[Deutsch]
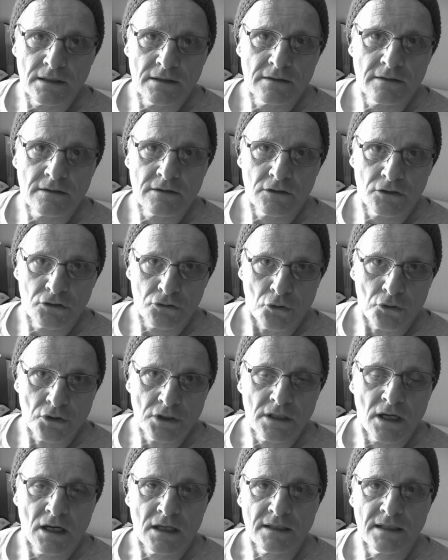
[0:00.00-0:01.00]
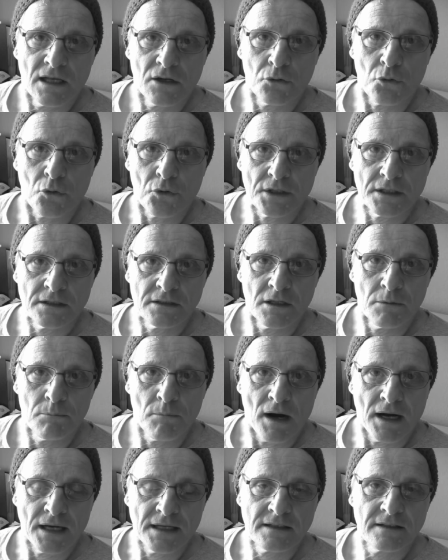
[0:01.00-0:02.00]
ist Sonntag, der 9.
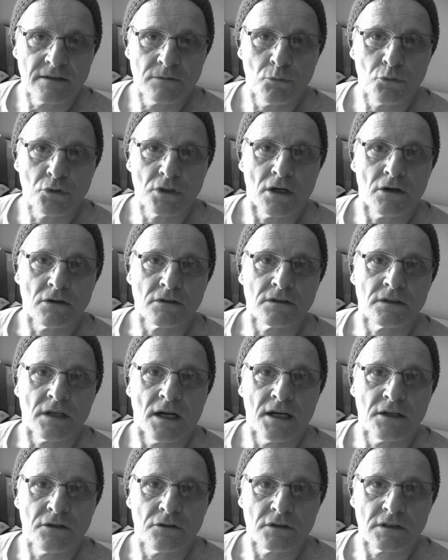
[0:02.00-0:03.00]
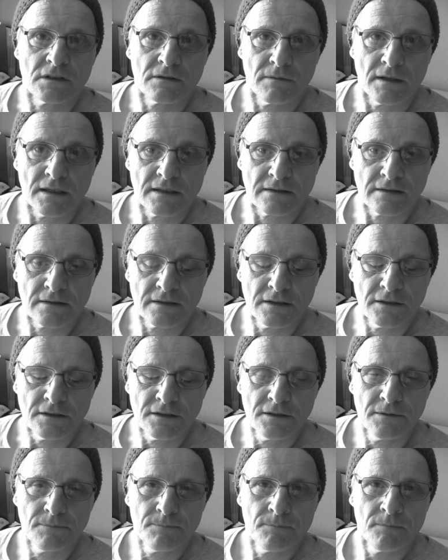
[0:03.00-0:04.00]
Mai
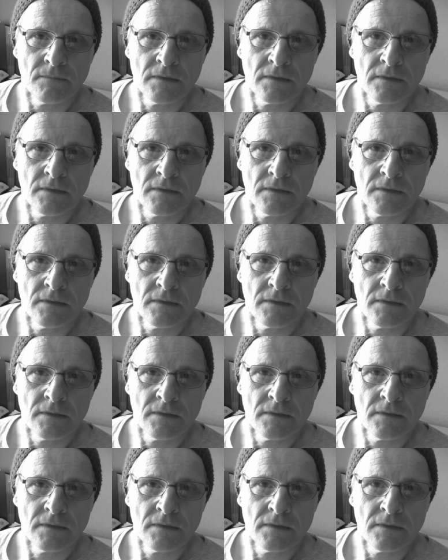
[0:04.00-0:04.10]
2021.